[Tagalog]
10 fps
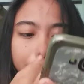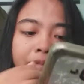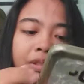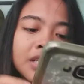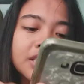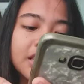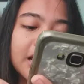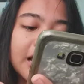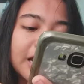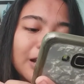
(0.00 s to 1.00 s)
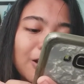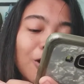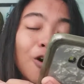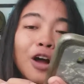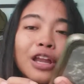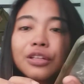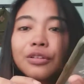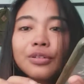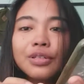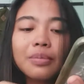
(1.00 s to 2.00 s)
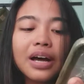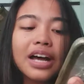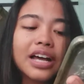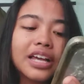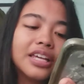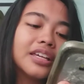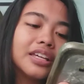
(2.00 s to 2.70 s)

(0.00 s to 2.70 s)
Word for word: kahit sila naloloka na dun sa bahay